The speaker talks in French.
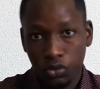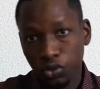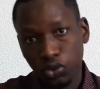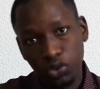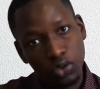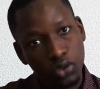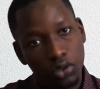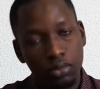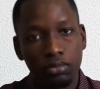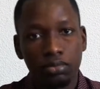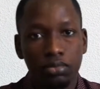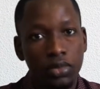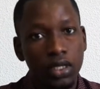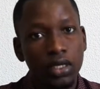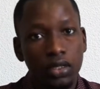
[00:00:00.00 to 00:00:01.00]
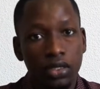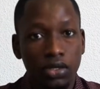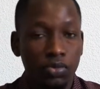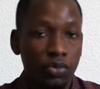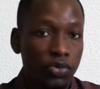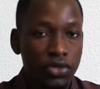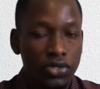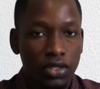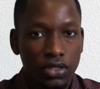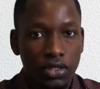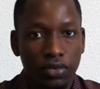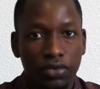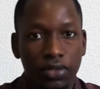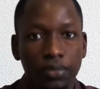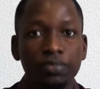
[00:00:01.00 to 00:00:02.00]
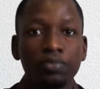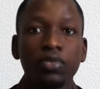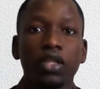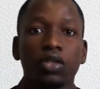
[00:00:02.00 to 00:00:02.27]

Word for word: Toujours dans le mauvais sens, en fait.